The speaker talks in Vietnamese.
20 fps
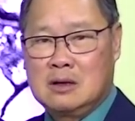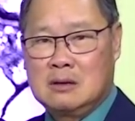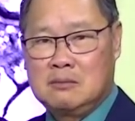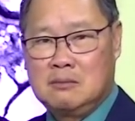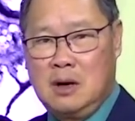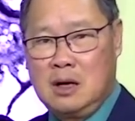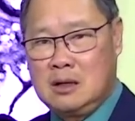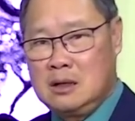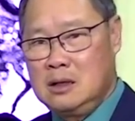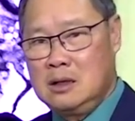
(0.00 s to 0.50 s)

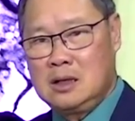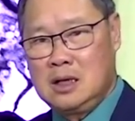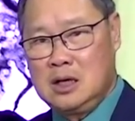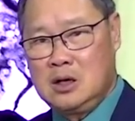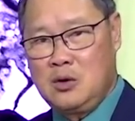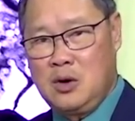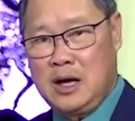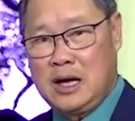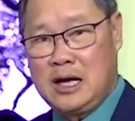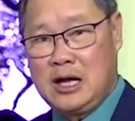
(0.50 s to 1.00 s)
bất cứ cơ
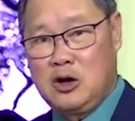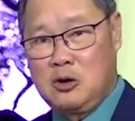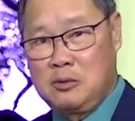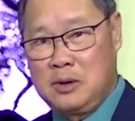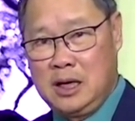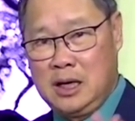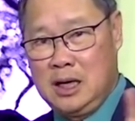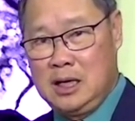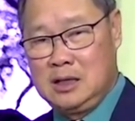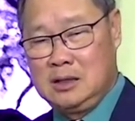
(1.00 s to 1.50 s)
quan nào cũng
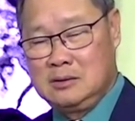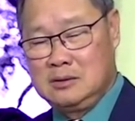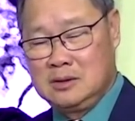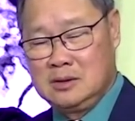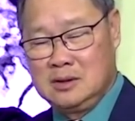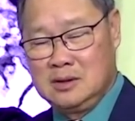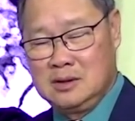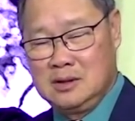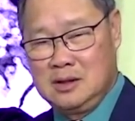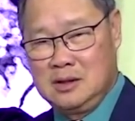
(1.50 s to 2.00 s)
để hình
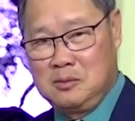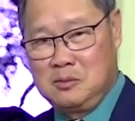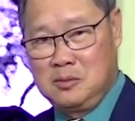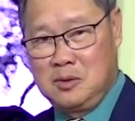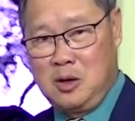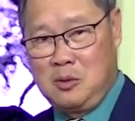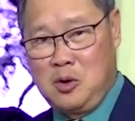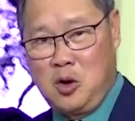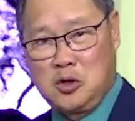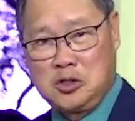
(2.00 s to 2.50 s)
ừ,
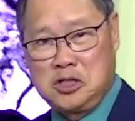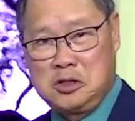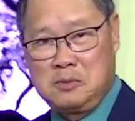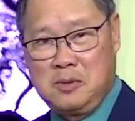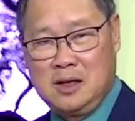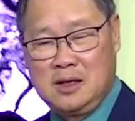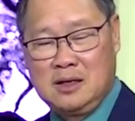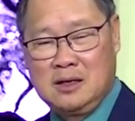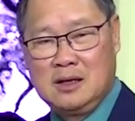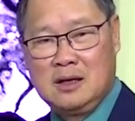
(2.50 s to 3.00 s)
ông Hồ Chí
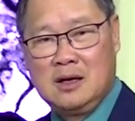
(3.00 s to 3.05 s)
Minh